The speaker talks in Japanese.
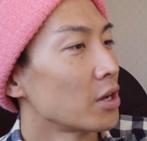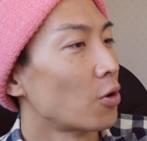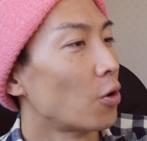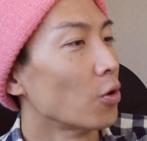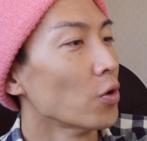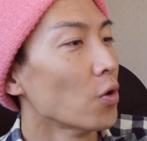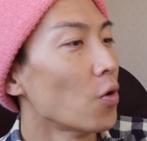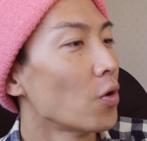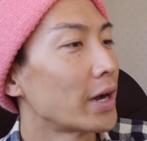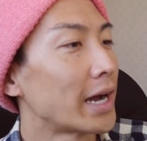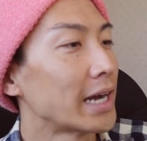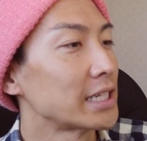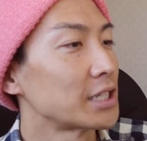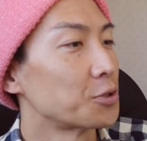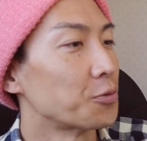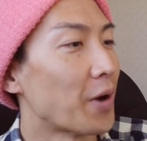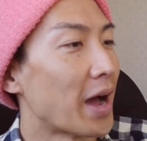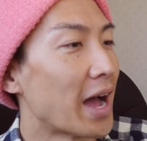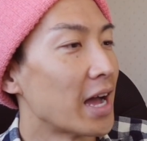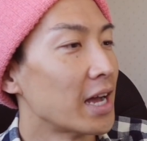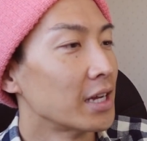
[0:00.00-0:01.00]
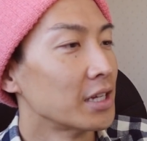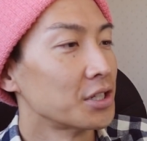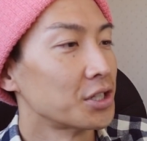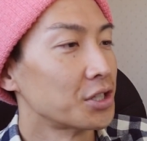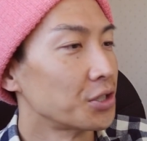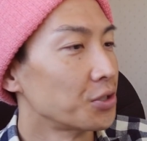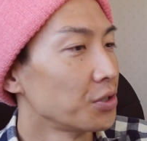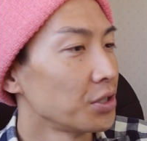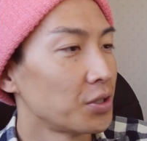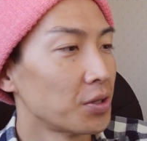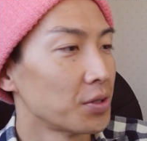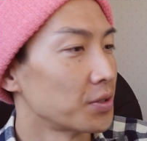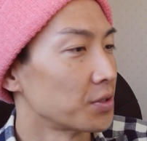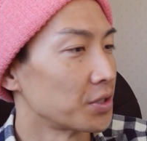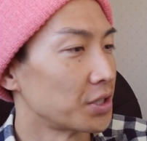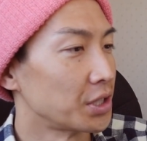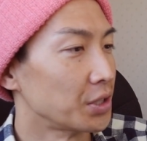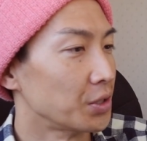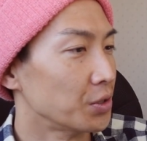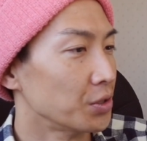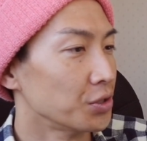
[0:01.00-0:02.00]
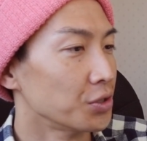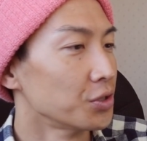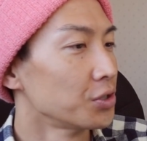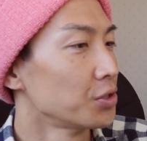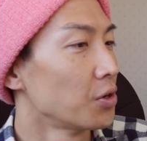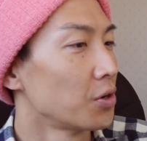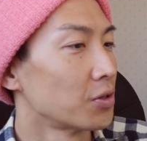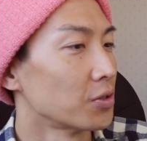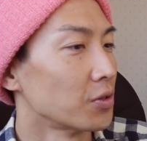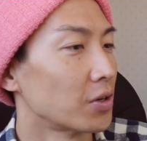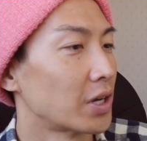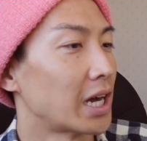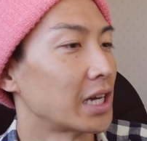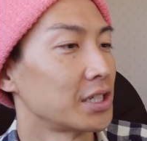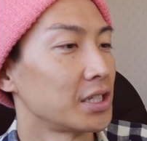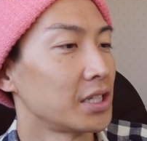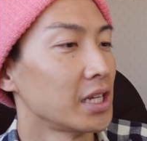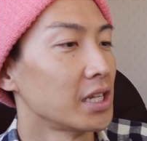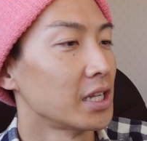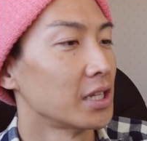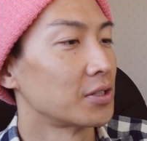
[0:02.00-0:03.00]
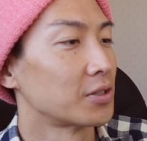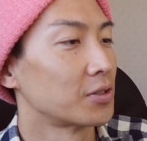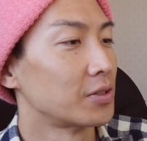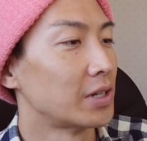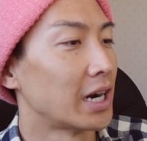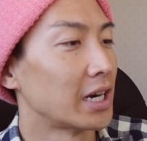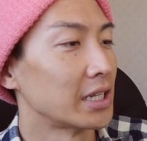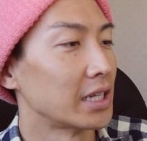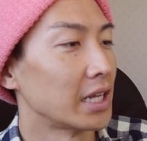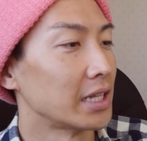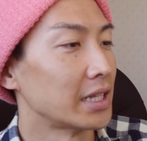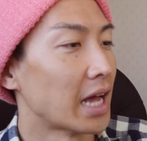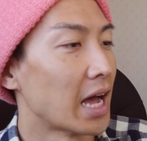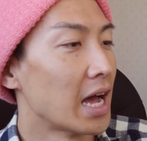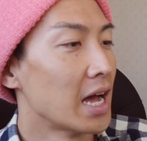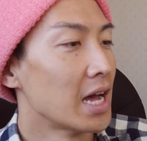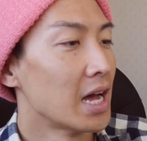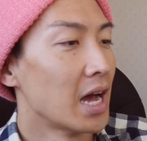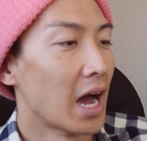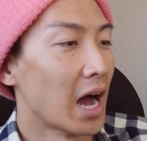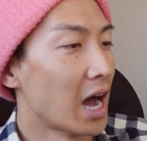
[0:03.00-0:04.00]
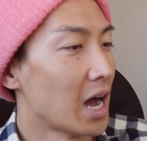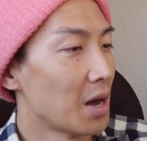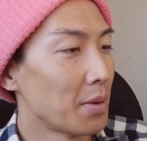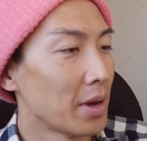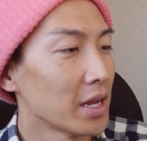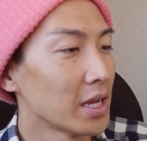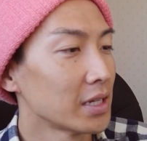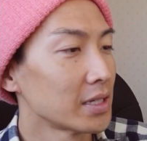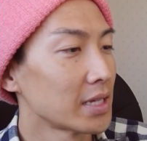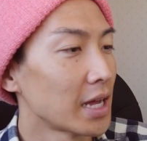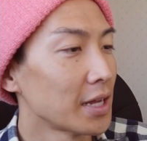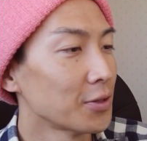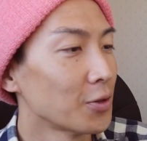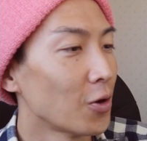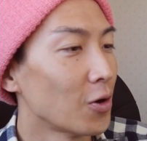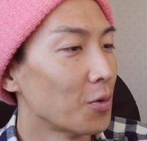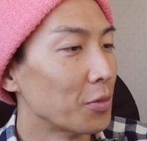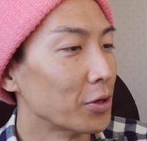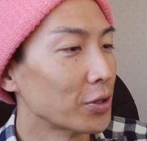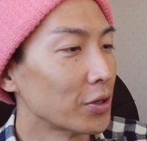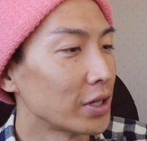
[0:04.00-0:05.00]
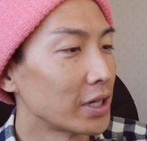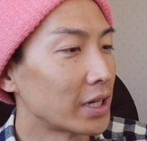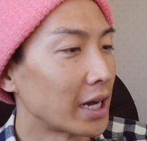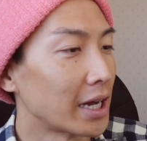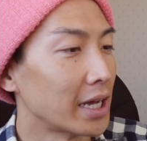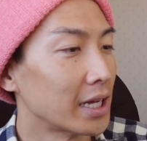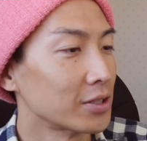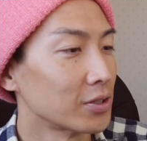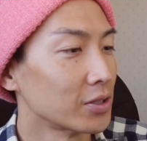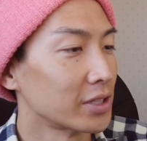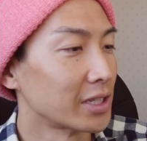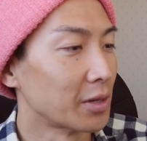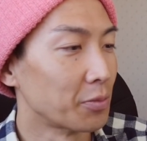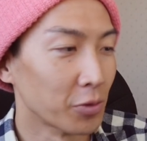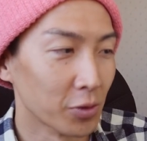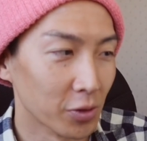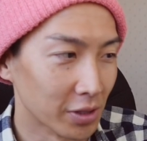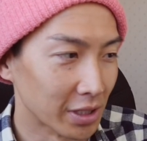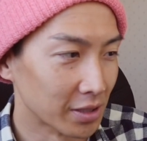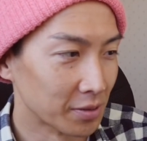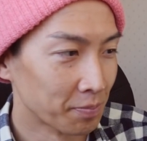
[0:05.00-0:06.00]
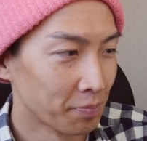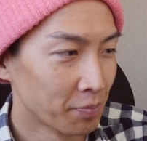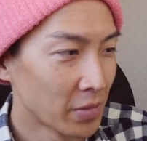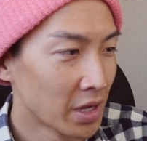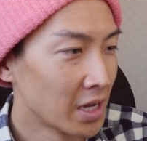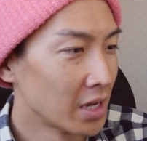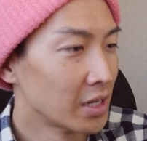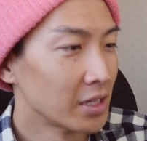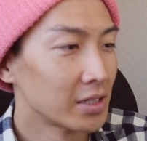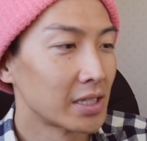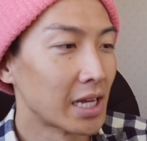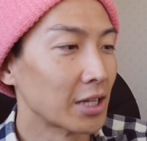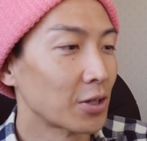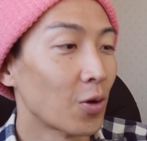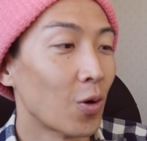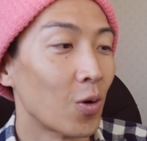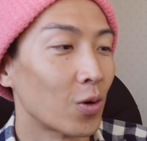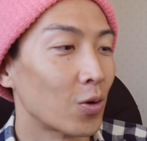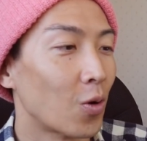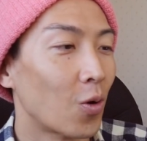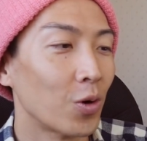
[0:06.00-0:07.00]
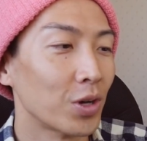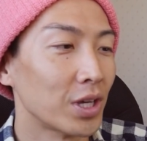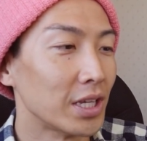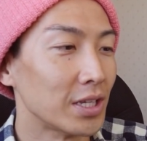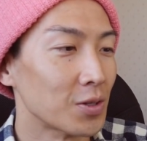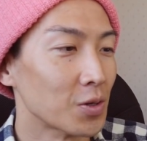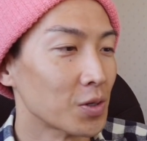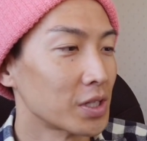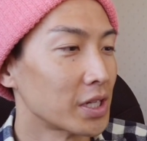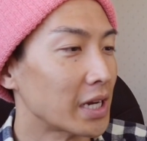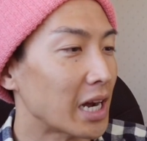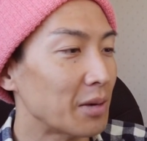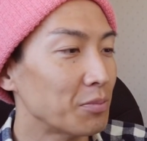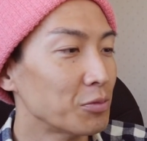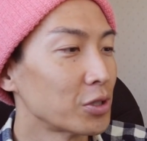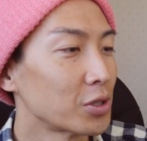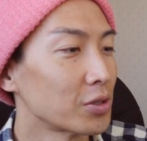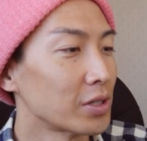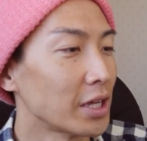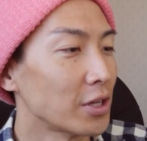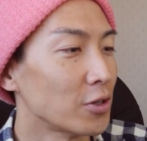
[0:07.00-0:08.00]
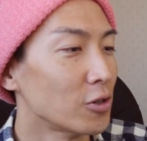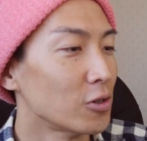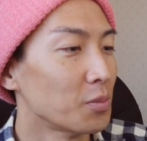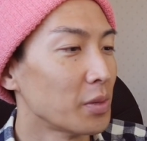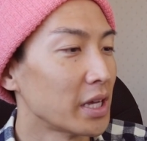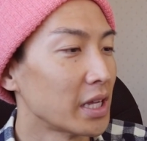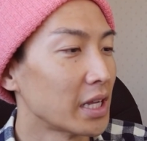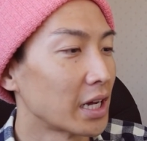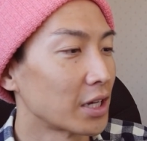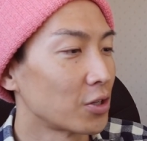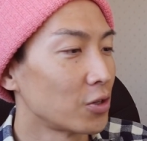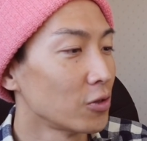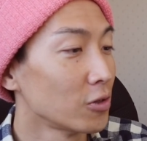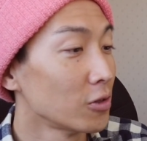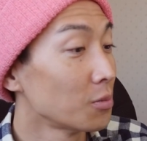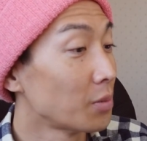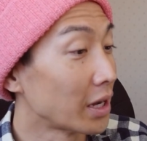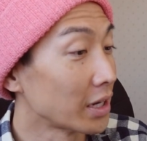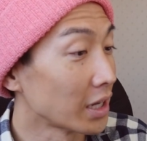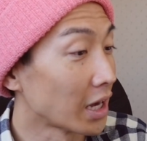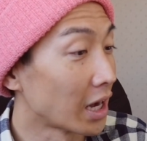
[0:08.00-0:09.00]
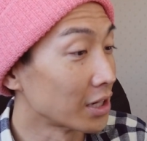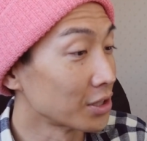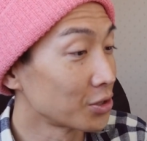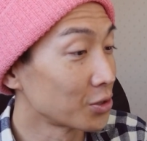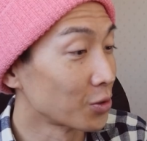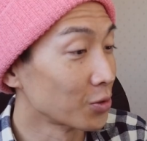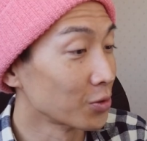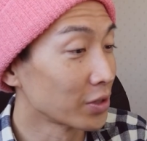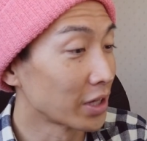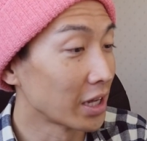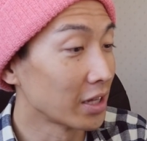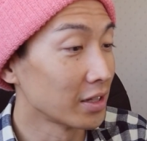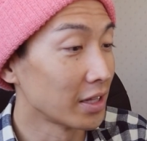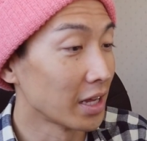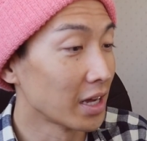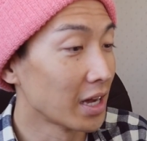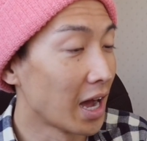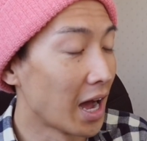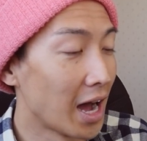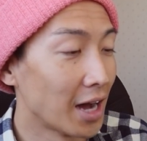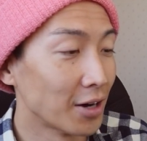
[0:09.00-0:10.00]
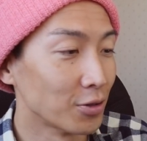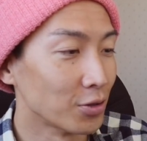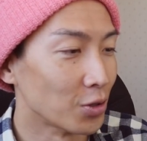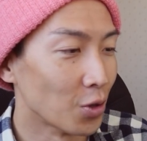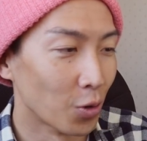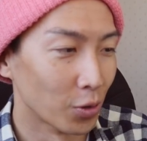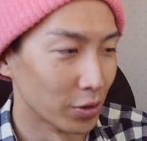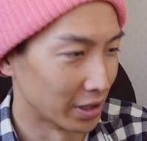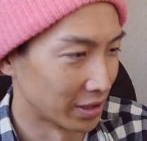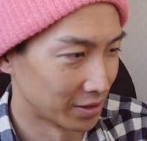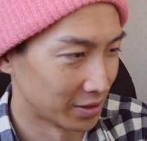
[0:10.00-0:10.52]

このお菓子は知る人ぞ知るニューヨークの菓子店で作られていたハバナサンドを元に開発したものです。砂糖、コーヒー、そしてラム酒で有名なキューバに発祥の原点があるようで